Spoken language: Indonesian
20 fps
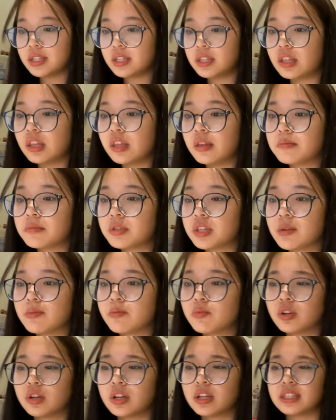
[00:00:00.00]
ini
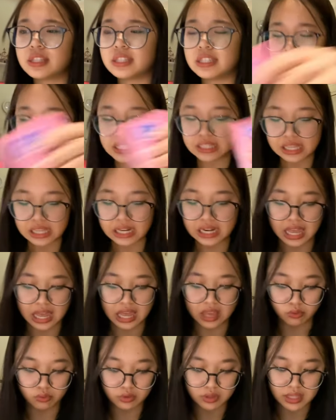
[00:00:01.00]
meskipun kecil dan
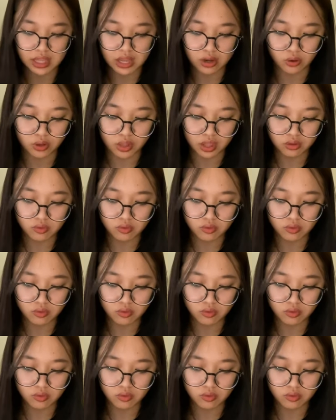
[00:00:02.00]
harus naruhnya